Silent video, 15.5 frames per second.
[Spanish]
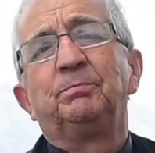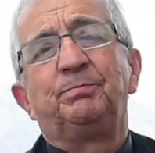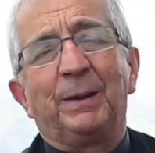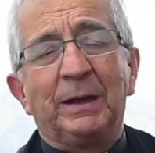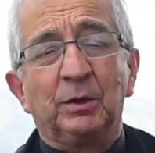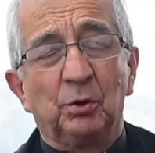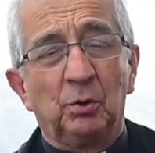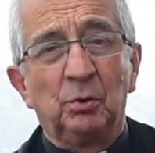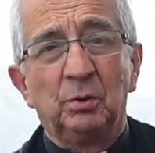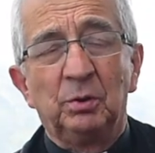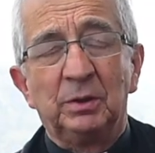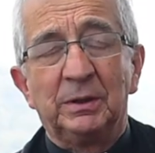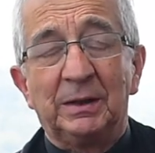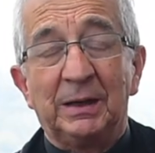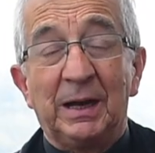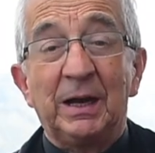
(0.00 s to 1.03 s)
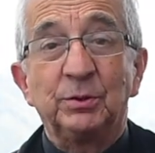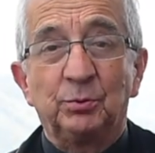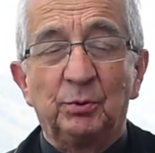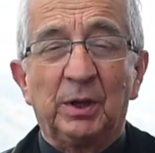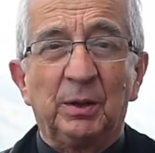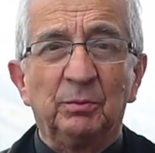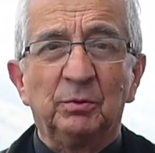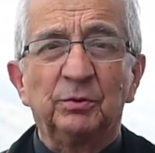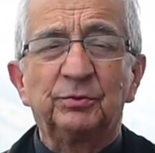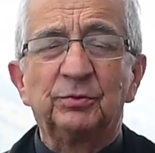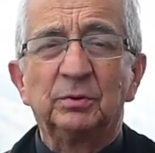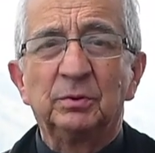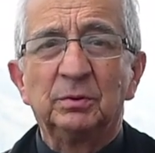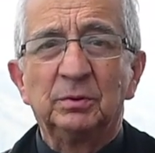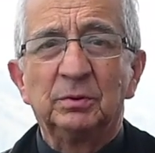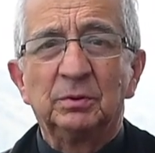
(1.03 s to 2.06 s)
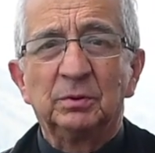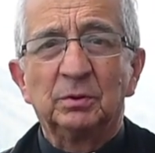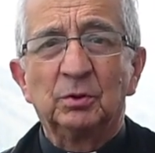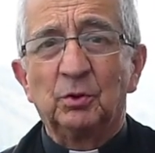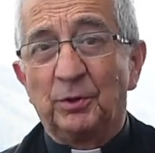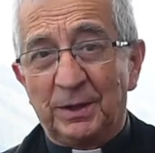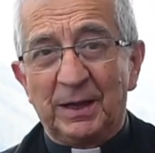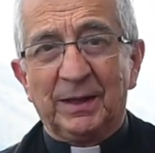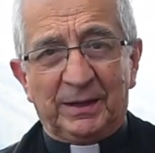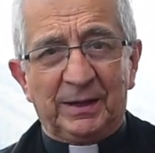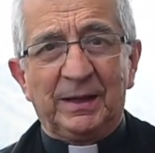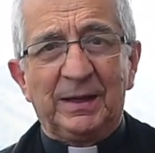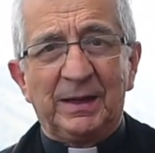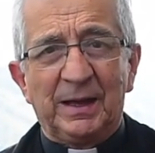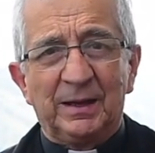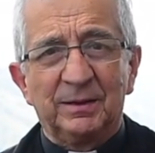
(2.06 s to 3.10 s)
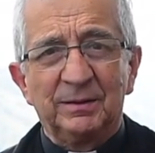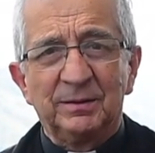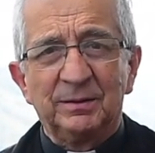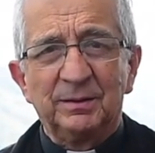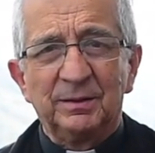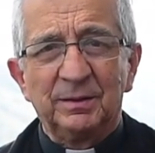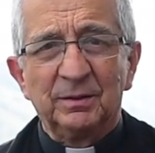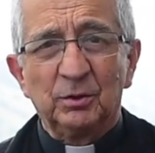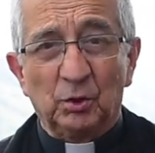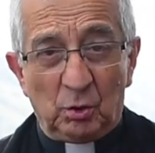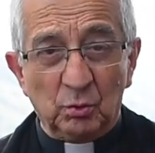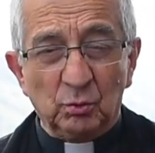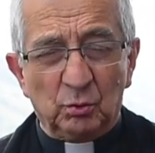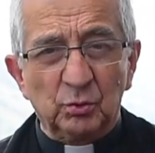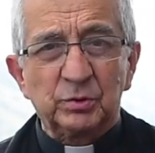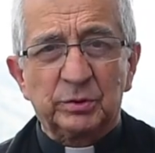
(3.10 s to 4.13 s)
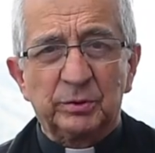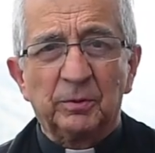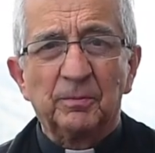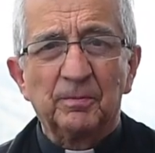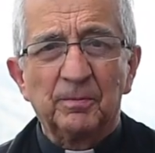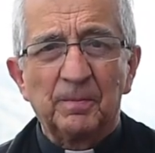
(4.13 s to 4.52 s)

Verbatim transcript: pero ayunemos con alegría, con gusto,